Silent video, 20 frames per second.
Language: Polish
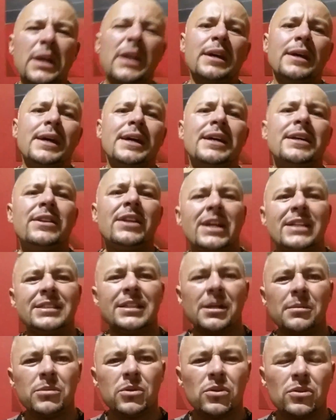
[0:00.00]
je na
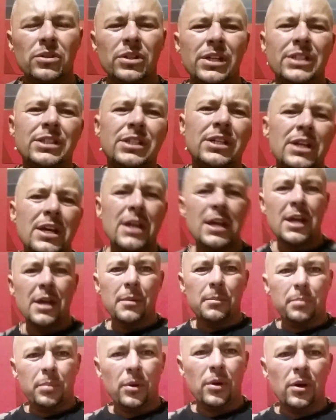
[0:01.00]
sam koniec
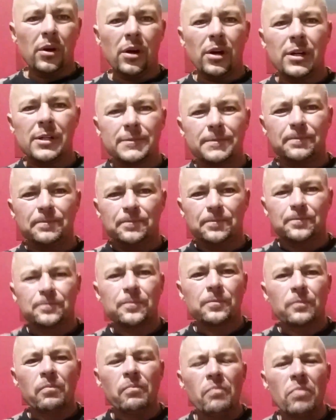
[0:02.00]
po
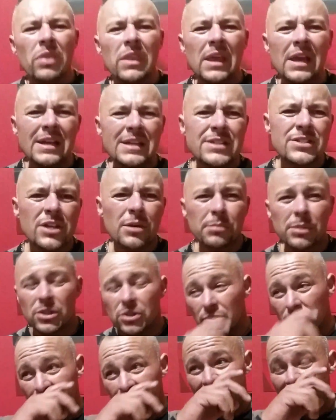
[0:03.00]

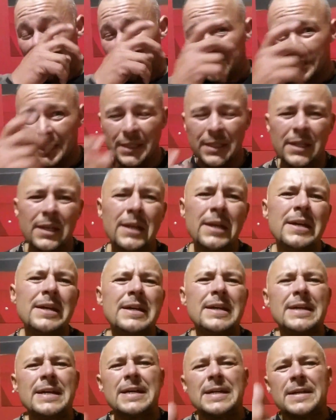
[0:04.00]
zabiciu tej klatki.
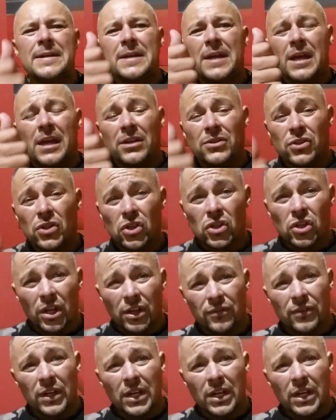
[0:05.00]
Dzisiaj